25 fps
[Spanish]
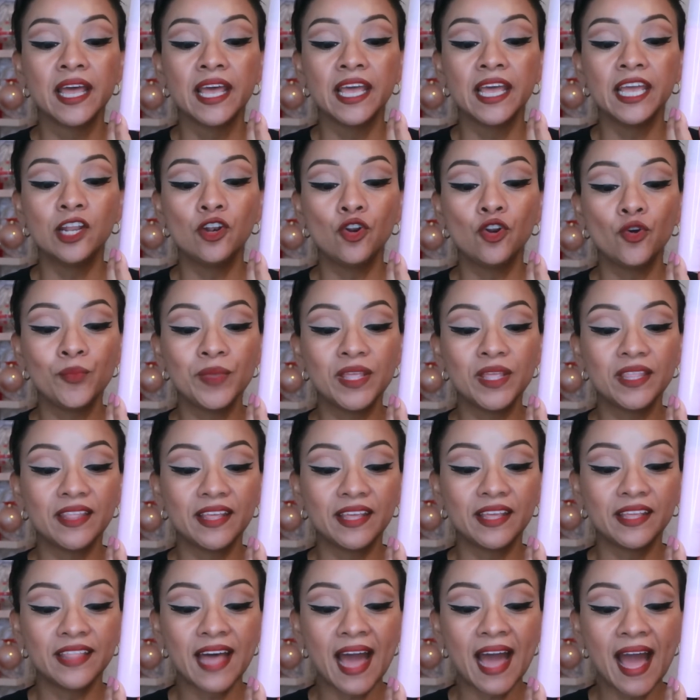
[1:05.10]

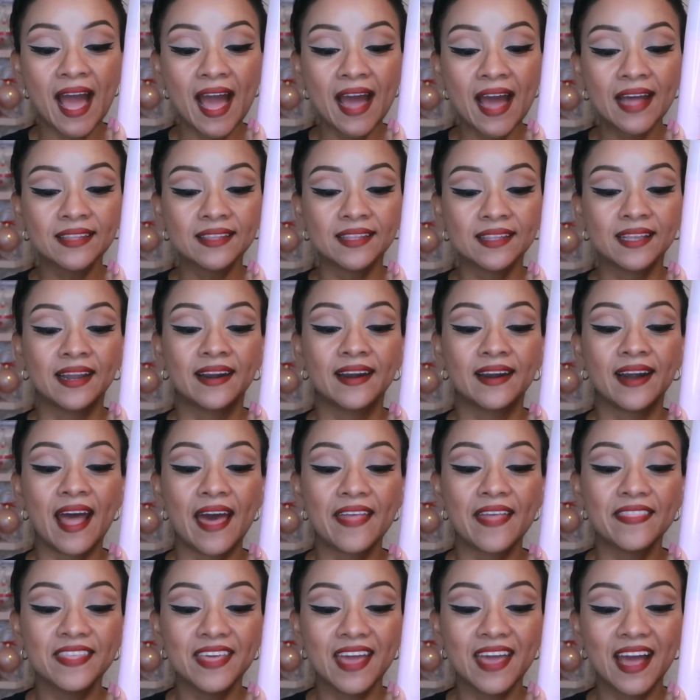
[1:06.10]
iluminidad,
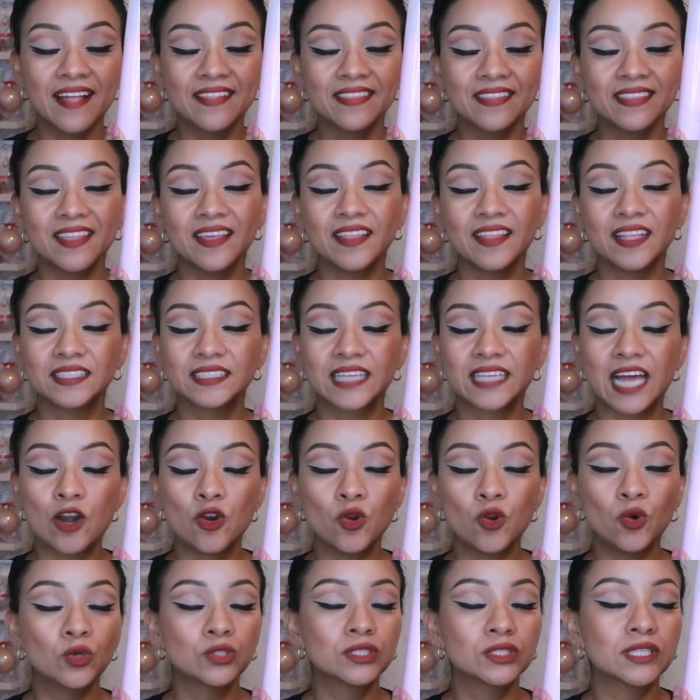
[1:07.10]
radiante de
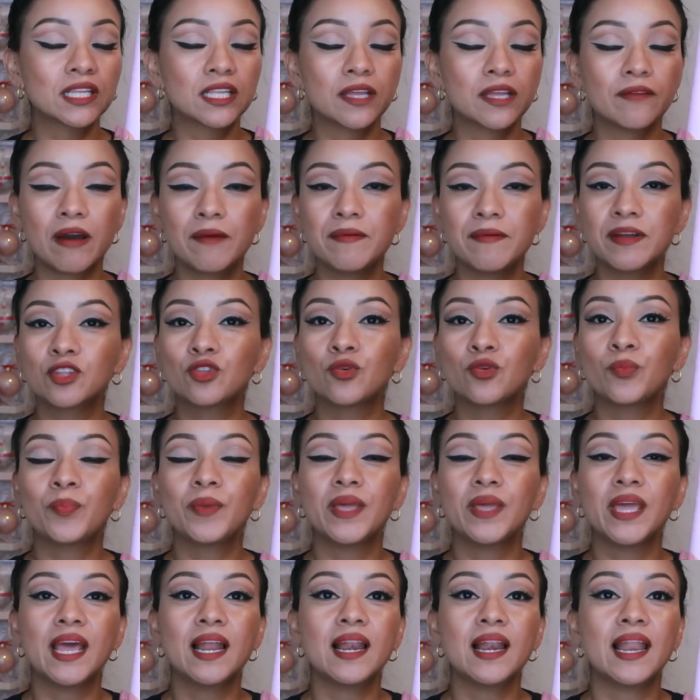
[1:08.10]
salud, se te va a ver tu
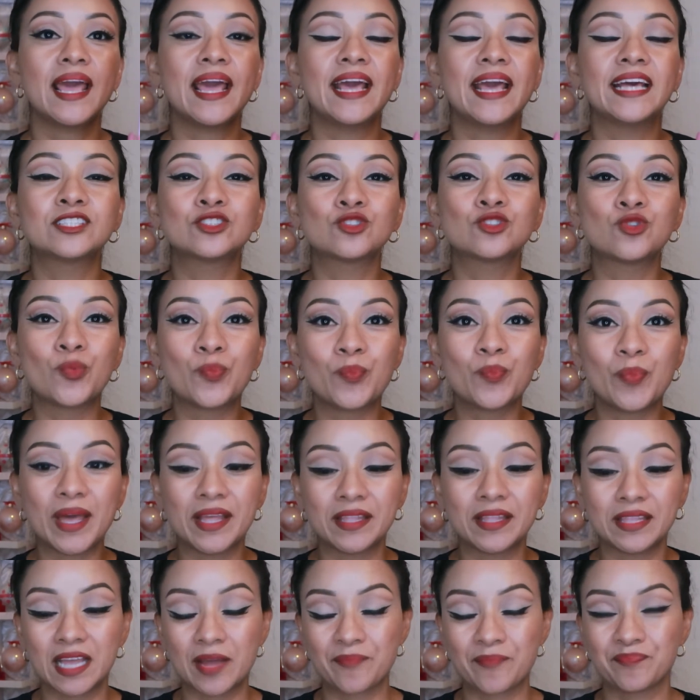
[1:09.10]
piel
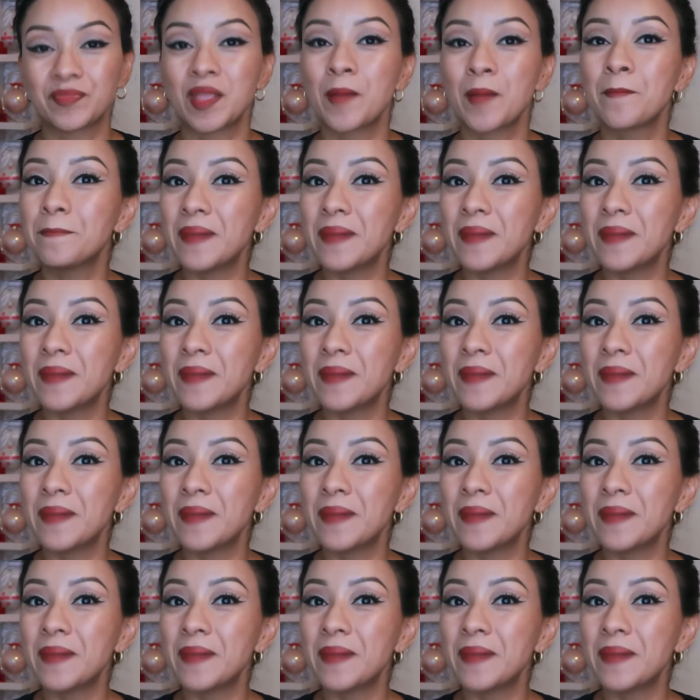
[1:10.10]
estupenda.